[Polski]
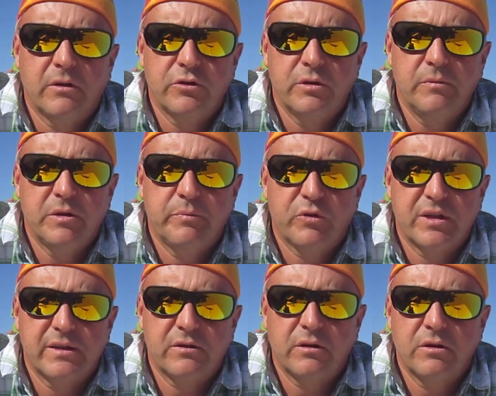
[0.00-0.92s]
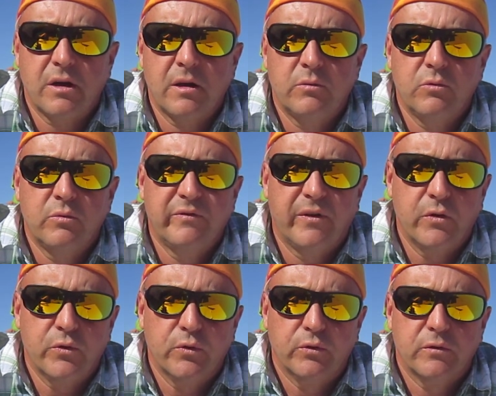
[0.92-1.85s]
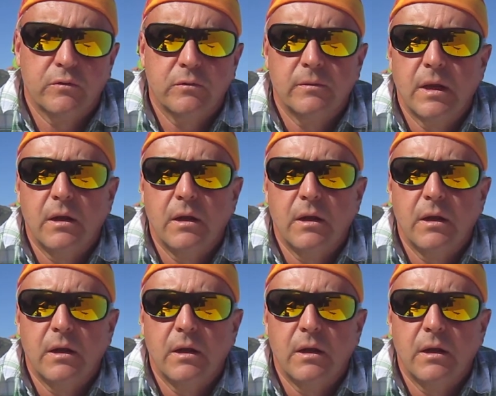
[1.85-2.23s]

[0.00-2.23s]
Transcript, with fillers: rośliny mieć posadzone lub w ogródku